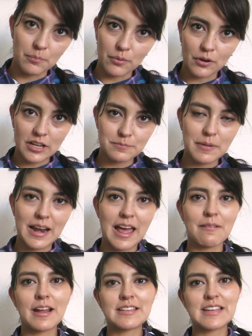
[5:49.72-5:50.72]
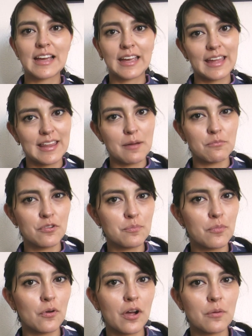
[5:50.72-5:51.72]
En pocas palabras ya queda muy
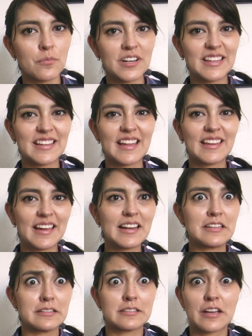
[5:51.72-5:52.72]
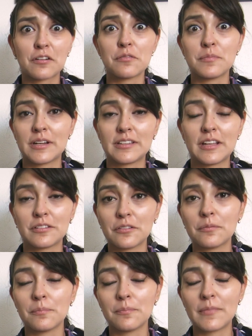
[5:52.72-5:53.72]
poca humanidad de él y se está
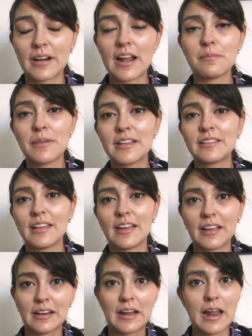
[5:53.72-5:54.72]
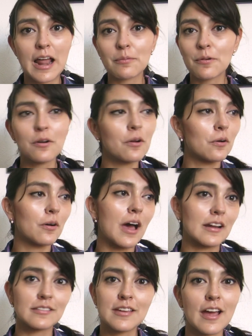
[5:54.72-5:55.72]
convirtiendo realmente en el árbol
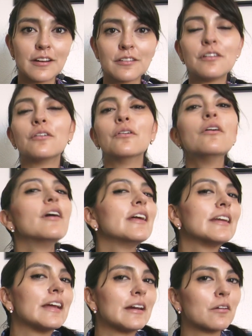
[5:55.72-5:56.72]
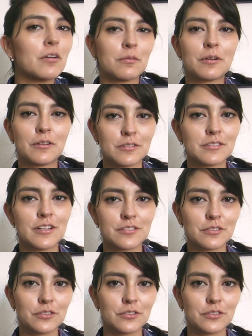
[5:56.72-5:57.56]
arciano o en el cuervo de los tres